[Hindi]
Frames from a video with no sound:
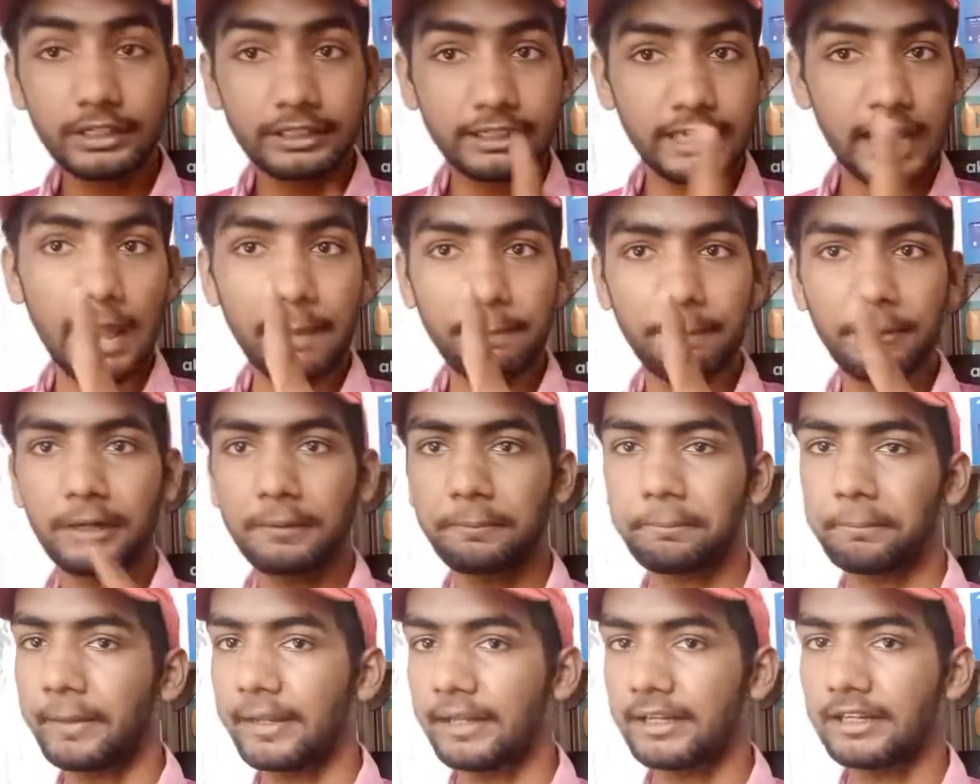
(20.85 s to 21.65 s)
टैप
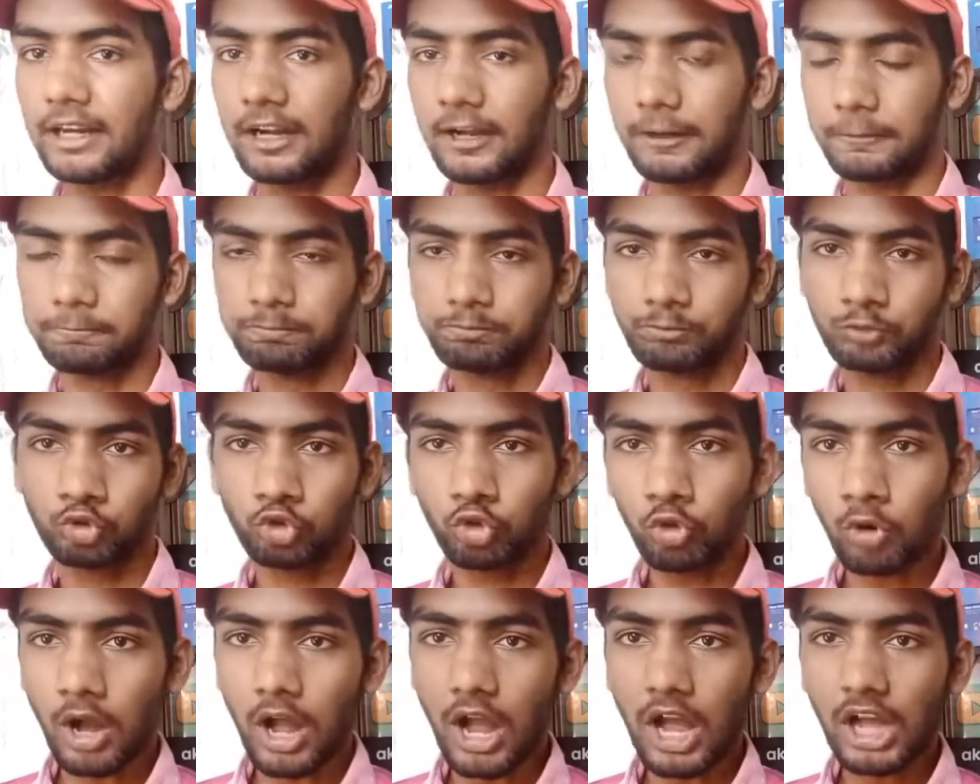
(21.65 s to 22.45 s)
एंड पे का
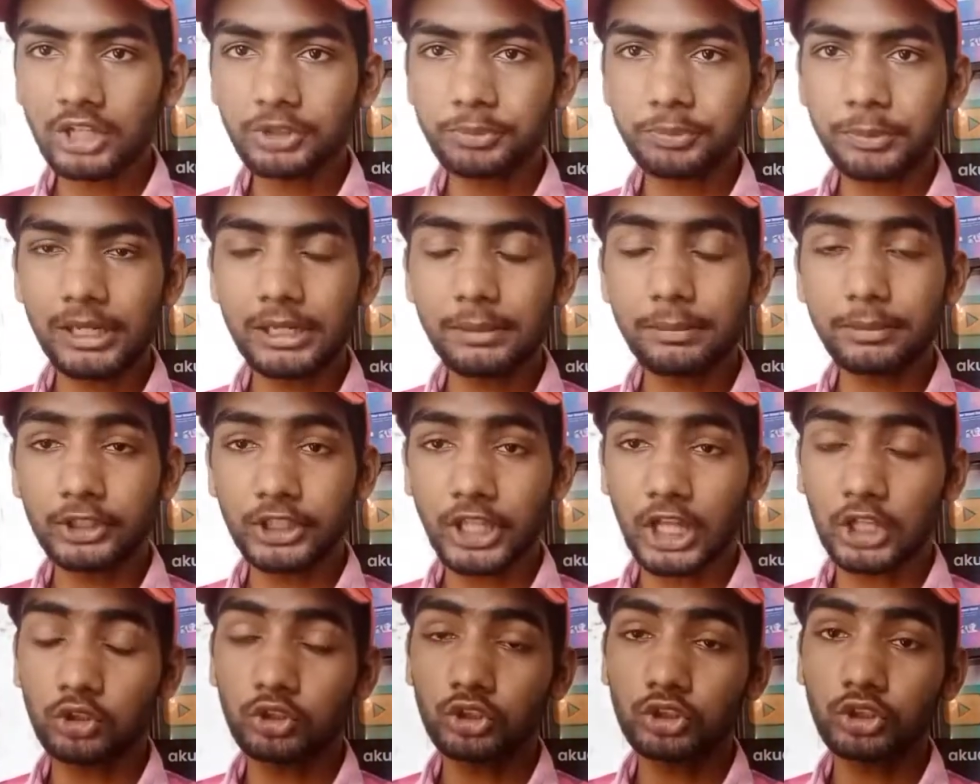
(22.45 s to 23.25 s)
तो आज पहले
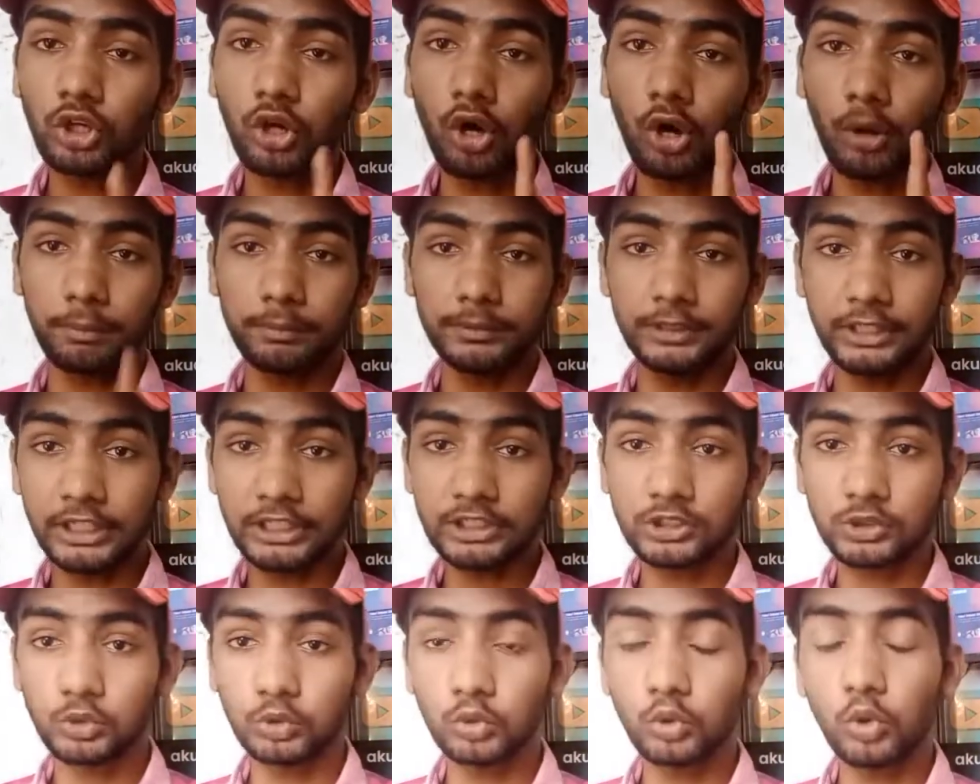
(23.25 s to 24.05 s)
बता देता हूँ
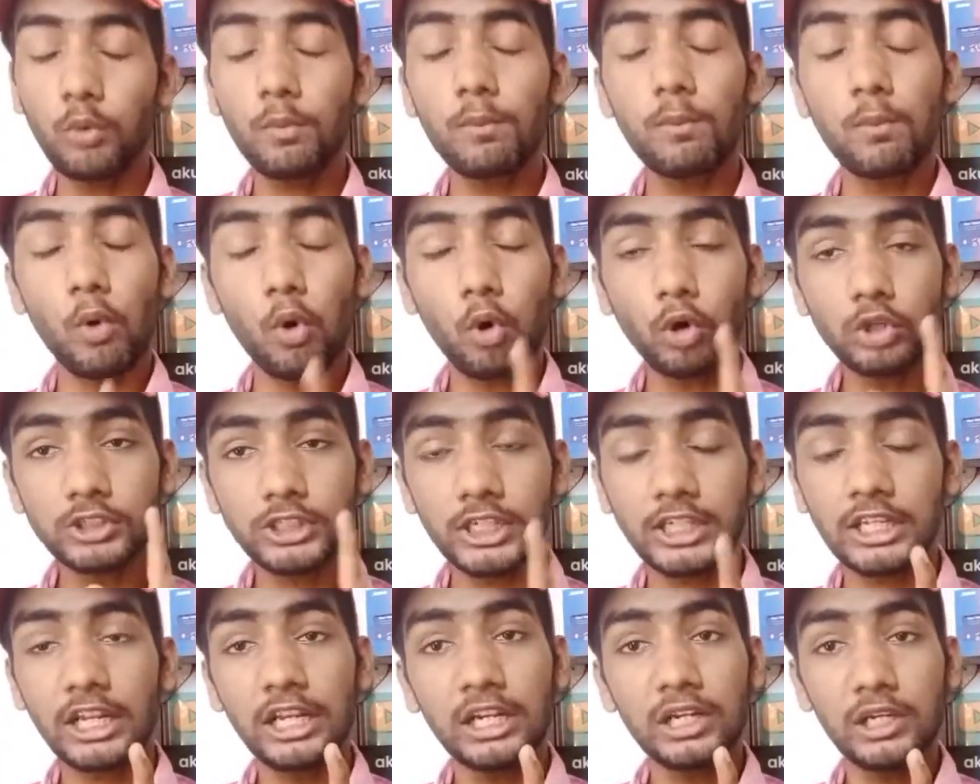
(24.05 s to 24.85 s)
अपडेट सुनो बहुत
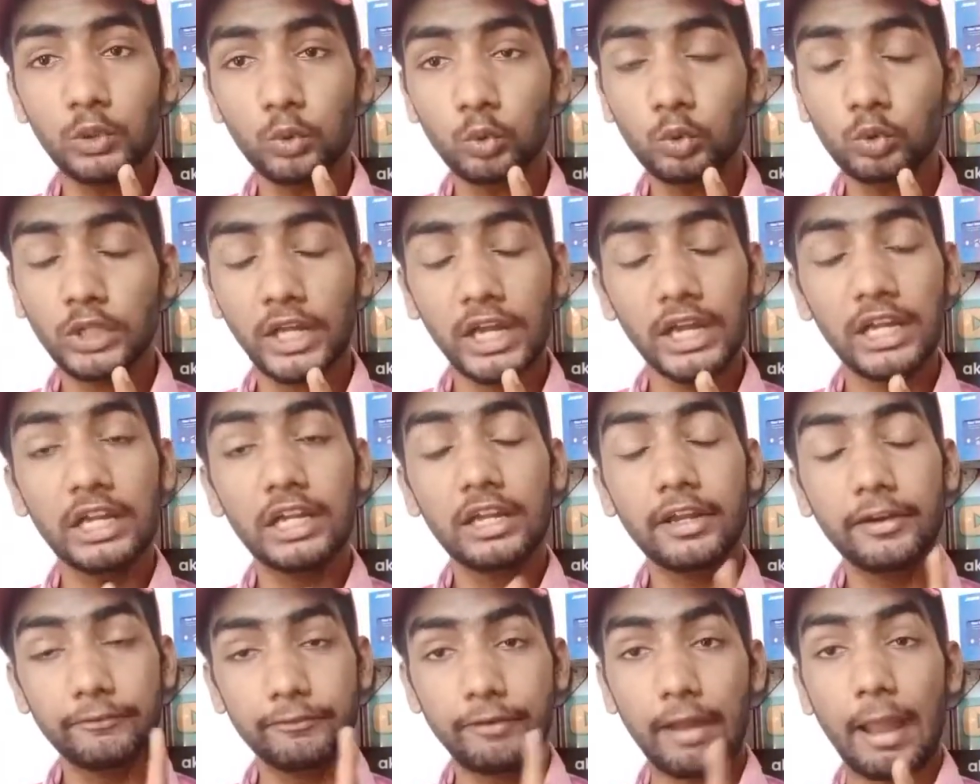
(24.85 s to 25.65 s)
ज़्यादा ही लूट है
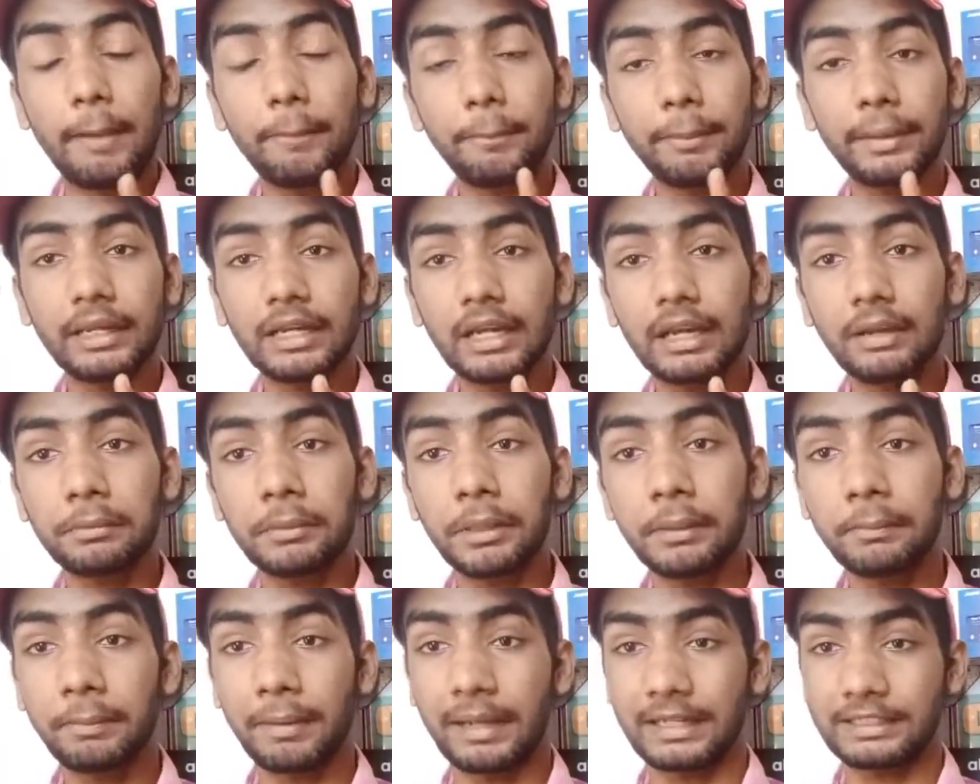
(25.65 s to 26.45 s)
फैम पे का
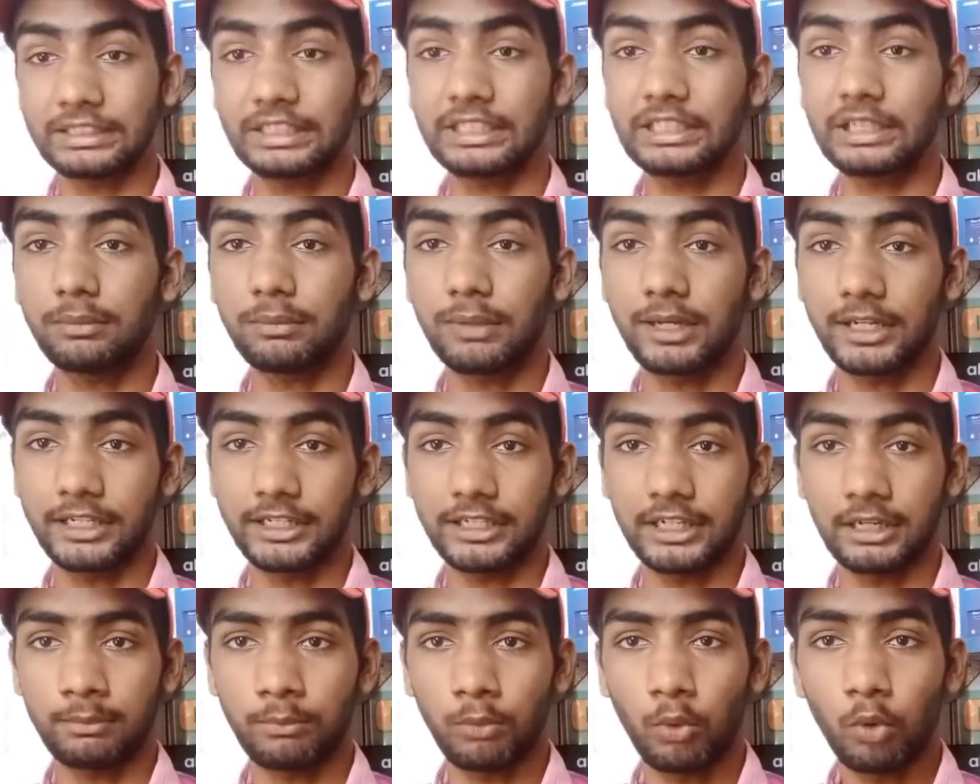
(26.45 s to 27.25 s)
मैं पैसे कमाने
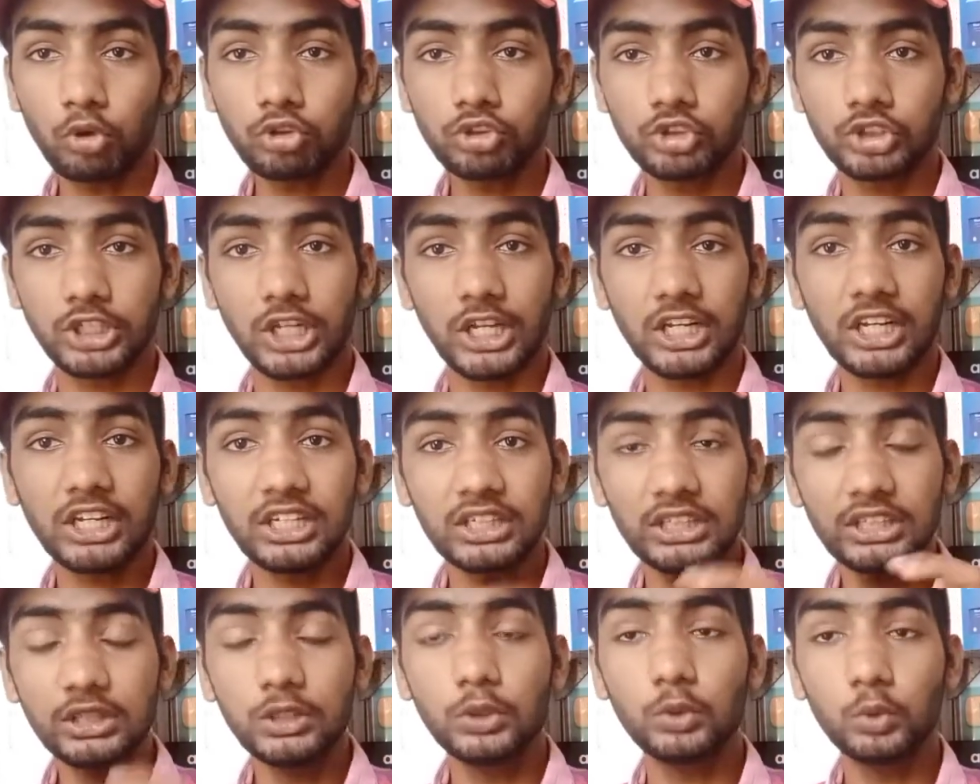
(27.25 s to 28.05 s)
का बहुत ज़्यादा
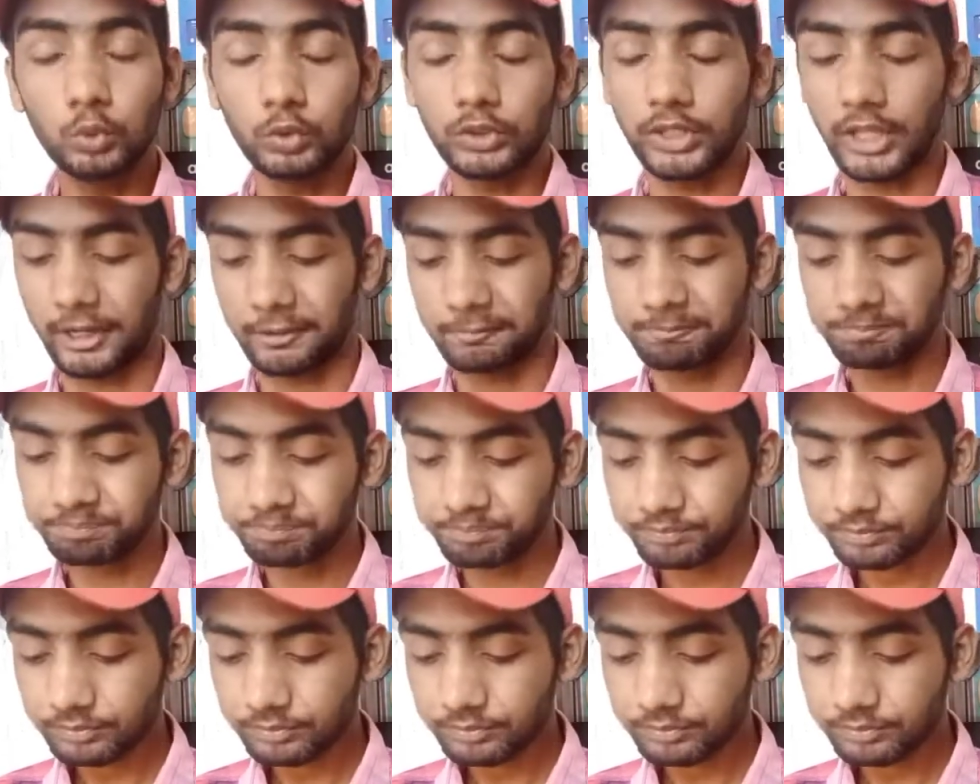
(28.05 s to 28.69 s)
ही लूट है